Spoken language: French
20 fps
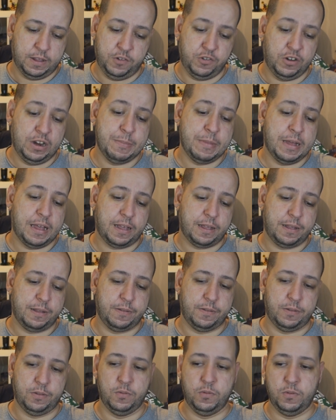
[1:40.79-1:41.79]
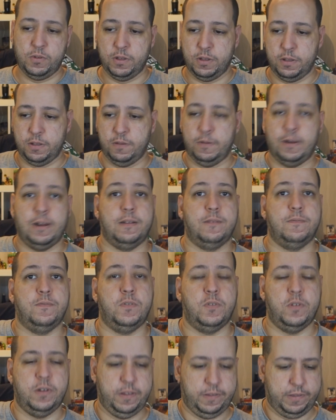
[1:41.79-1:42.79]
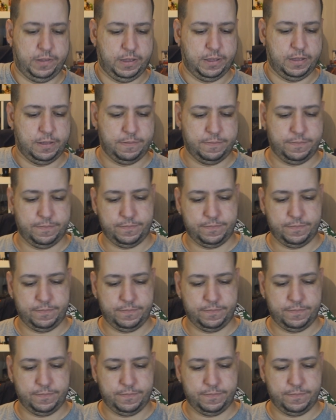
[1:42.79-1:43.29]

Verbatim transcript: Je les marre. Donc euh, voilà, vous connaissez. Hein.